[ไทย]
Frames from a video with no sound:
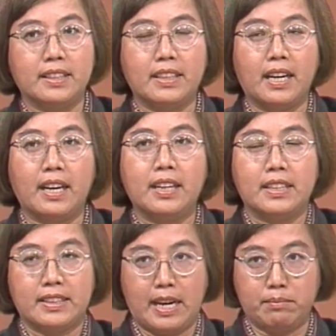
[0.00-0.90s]
นะคะ
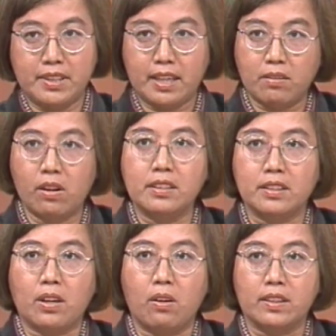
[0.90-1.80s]
ทำเรียกร้องเงิน
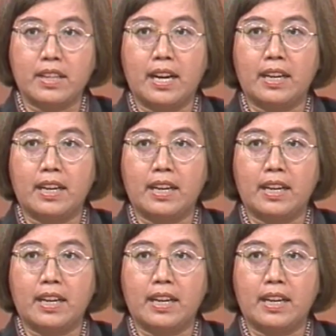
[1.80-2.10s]
ทองได้